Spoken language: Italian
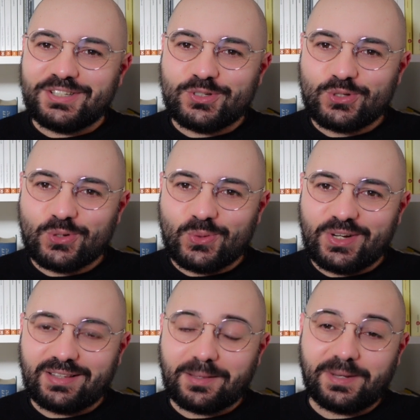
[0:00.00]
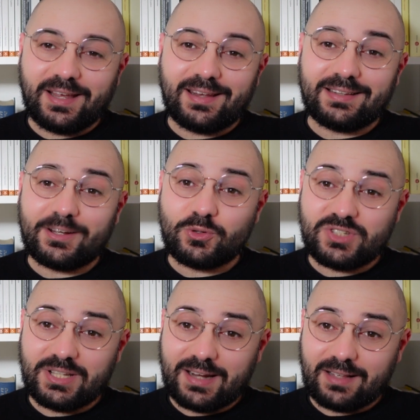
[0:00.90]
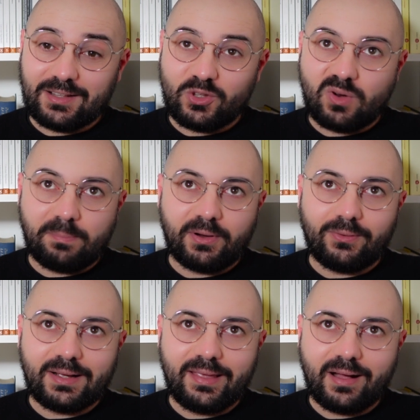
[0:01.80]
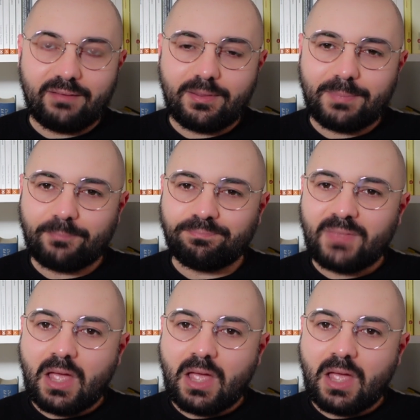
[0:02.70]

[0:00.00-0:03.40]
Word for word: insolita, perché in realtà non si tratta di una parola chiave, ma